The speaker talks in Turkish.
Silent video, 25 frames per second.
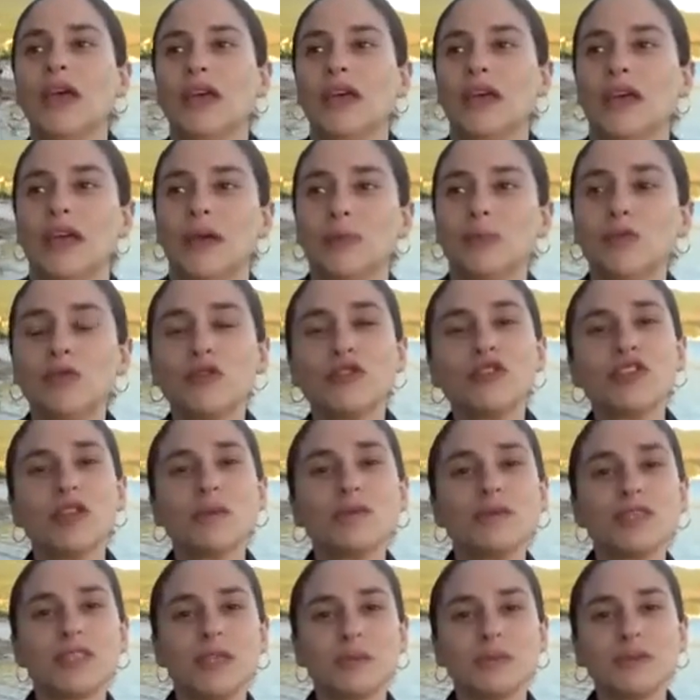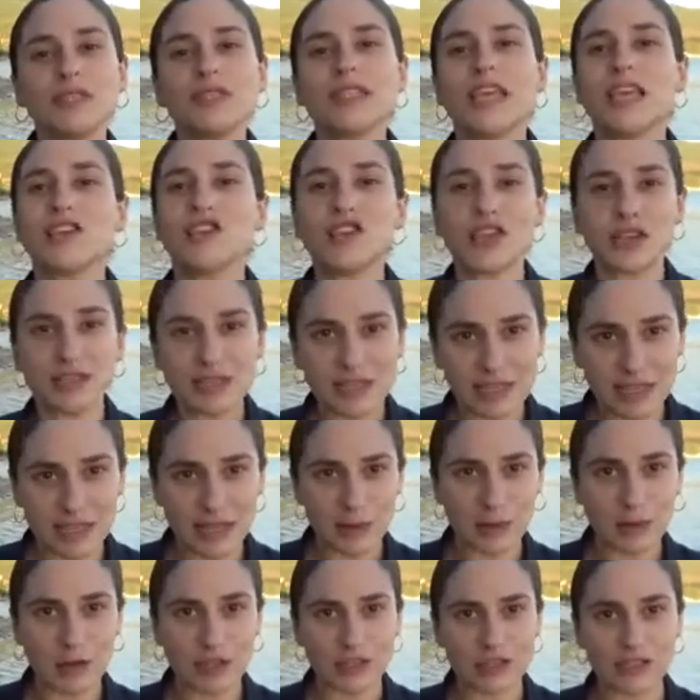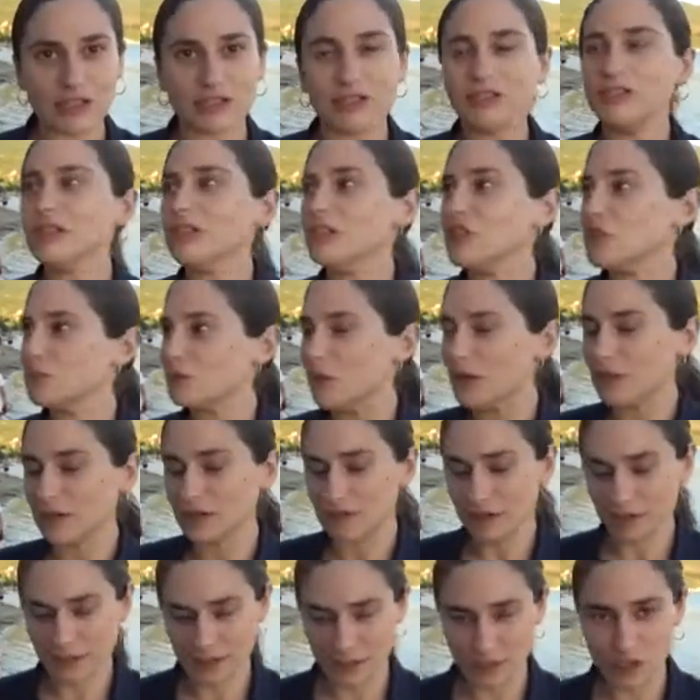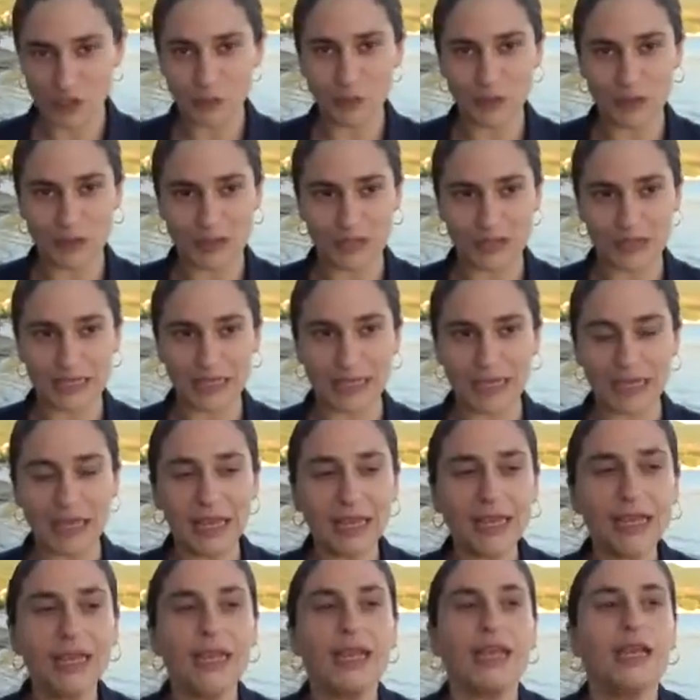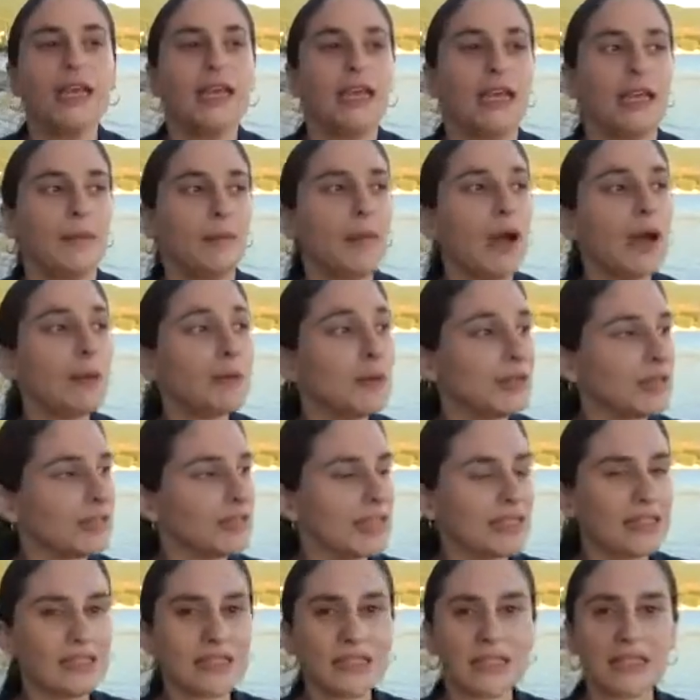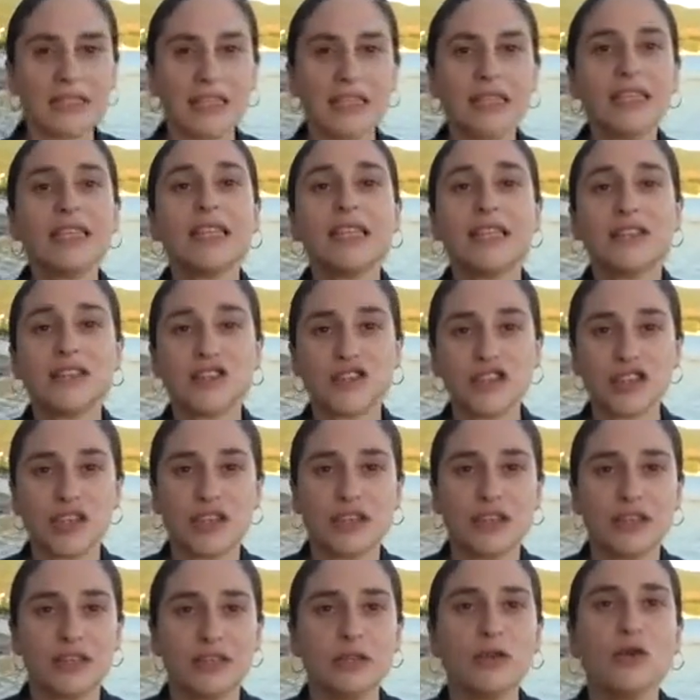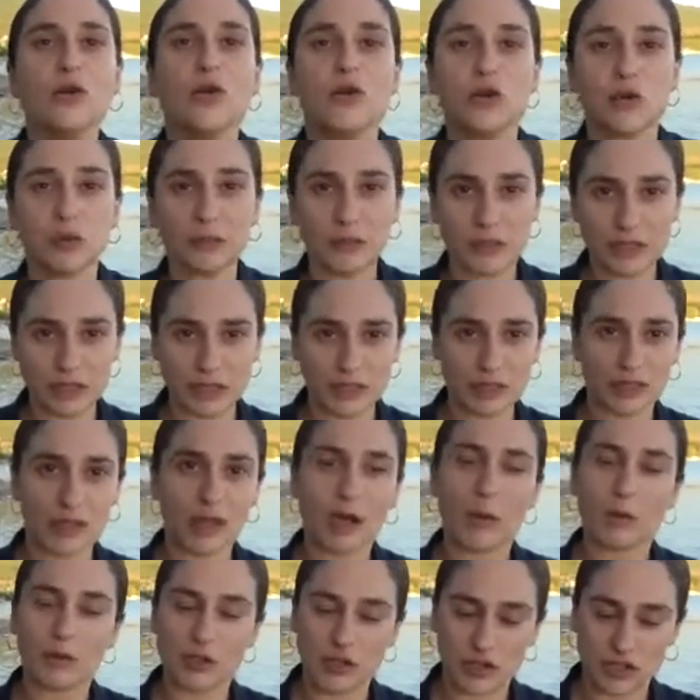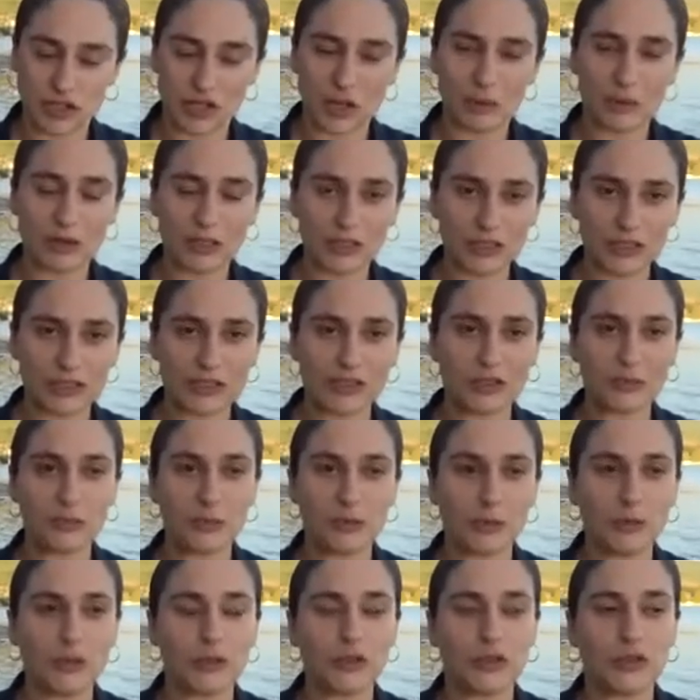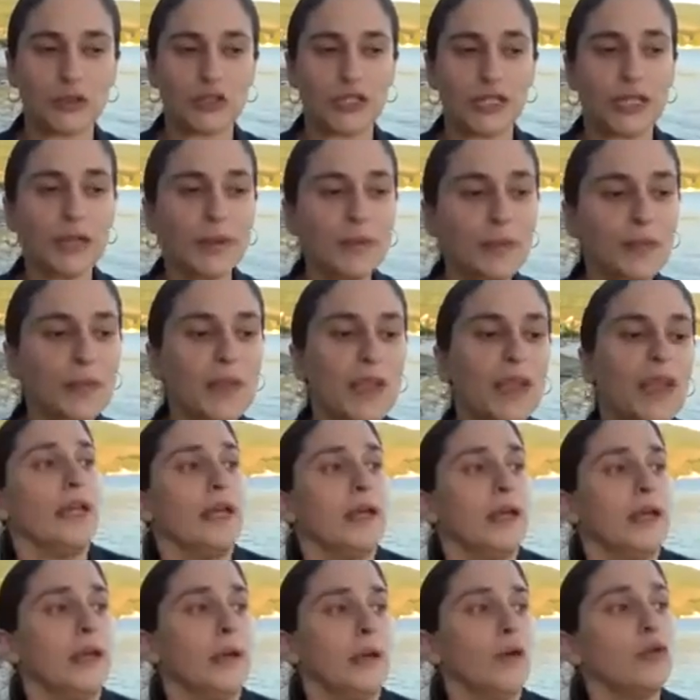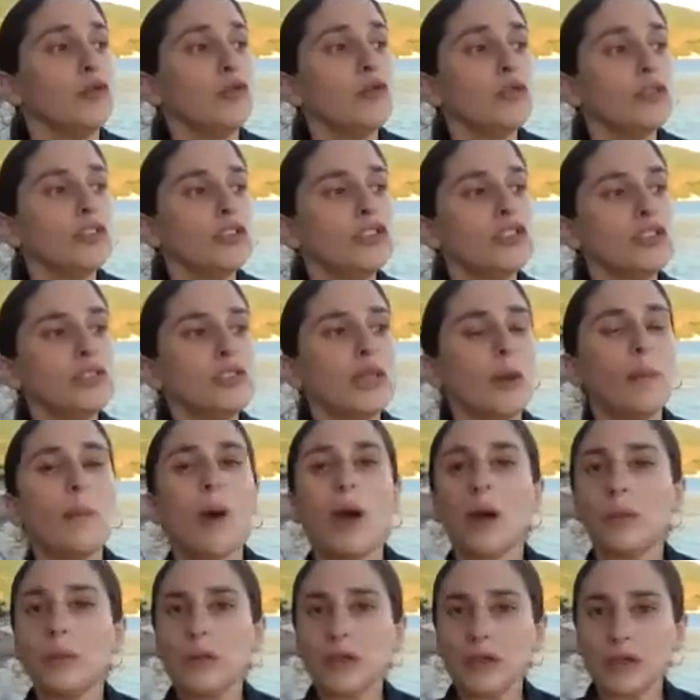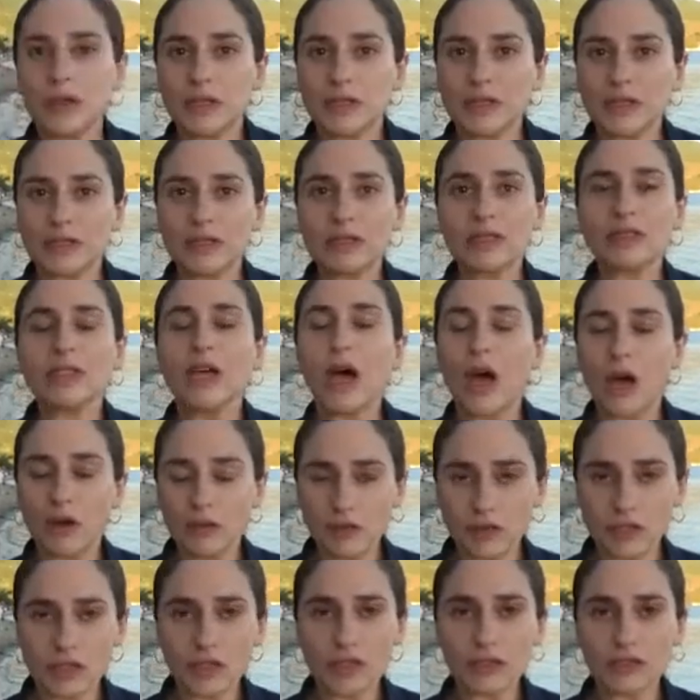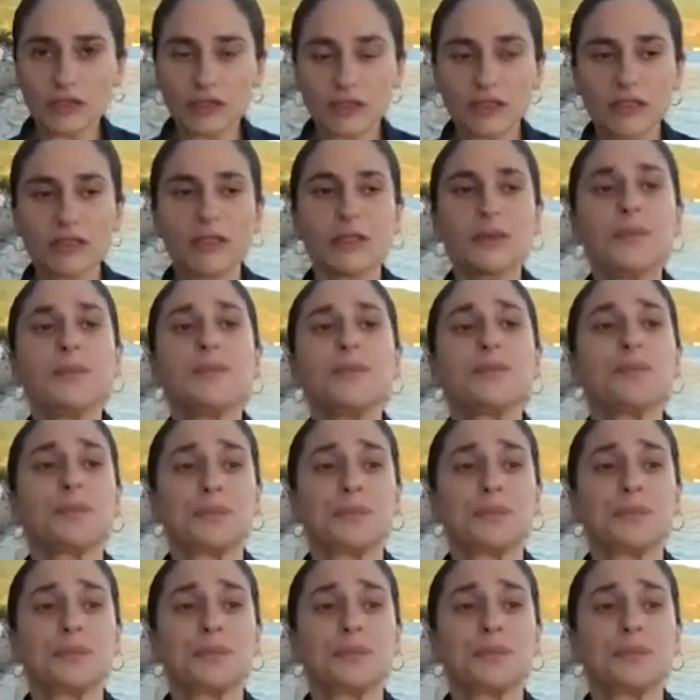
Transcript: E, projemize biz geçen sene başladık İş Bankası işbirliğiyle. Marmara Denizi'ndeki deniz çayırlarının korunması amacıyla başladık bu projeye. Ee, onun dışında Marmara Adası, Avşa Adası,